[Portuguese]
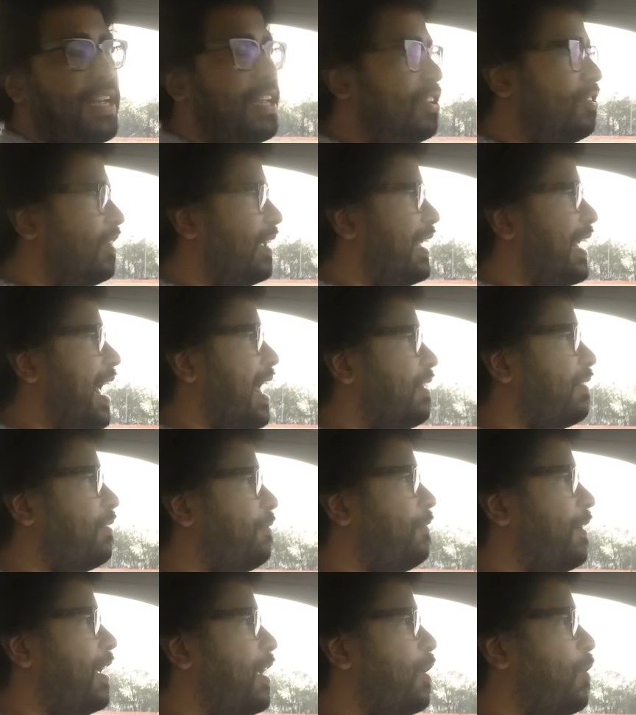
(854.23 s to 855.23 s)
de guiar
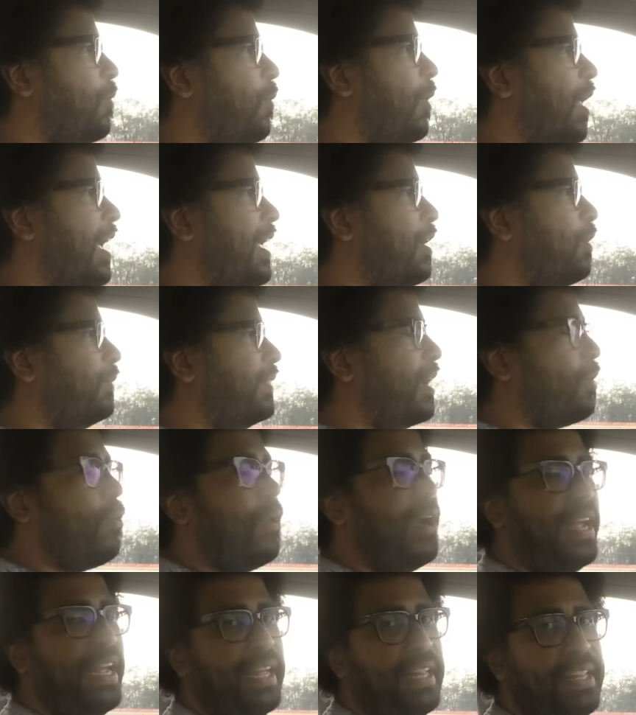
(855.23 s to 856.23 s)
esse veículo aí ao
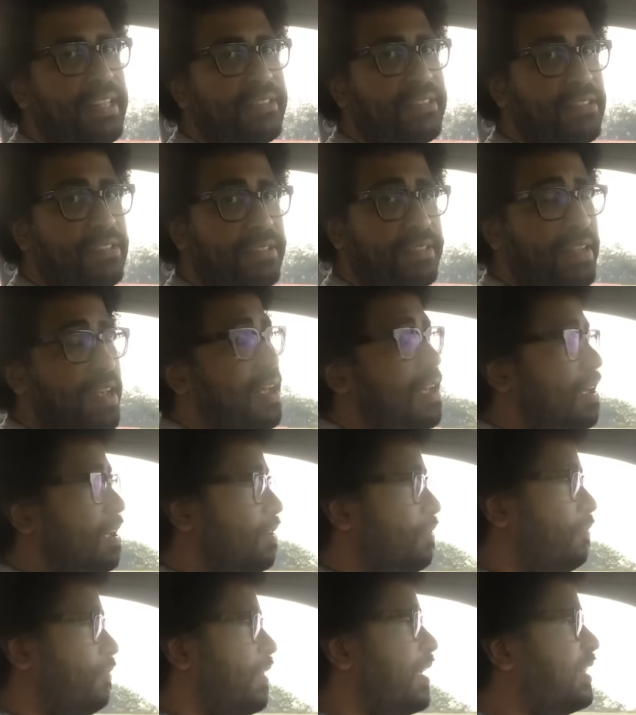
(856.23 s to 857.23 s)
decorrer desses
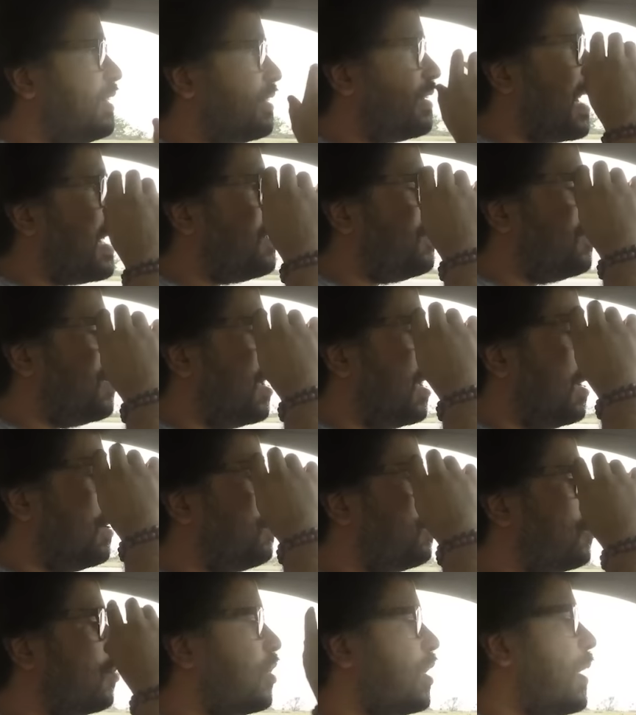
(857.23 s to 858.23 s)
27
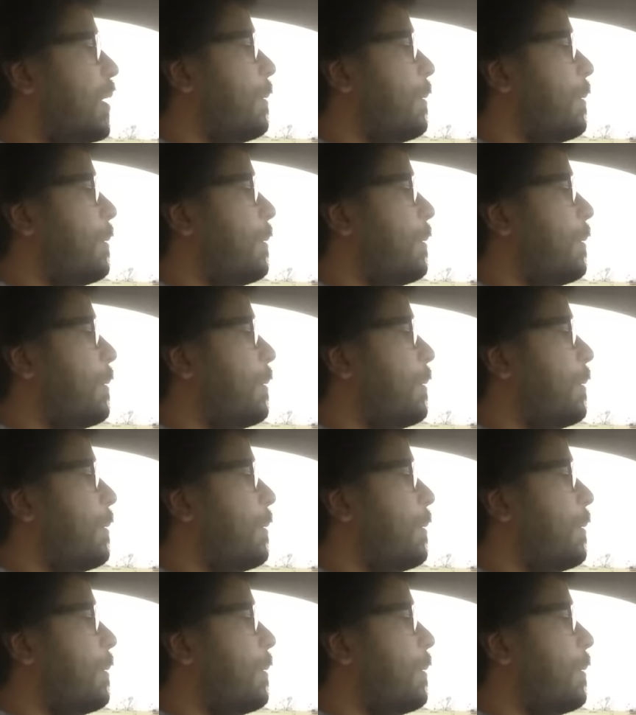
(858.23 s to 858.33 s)
anos.